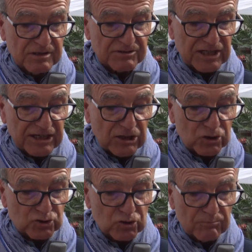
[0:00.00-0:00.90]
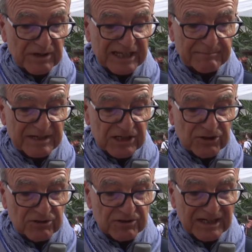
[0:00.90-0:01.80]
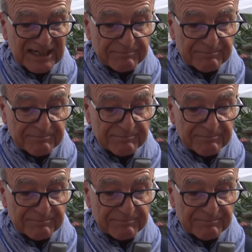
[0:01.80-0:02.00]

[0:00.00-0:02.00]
Tecleó su nombre y apellido y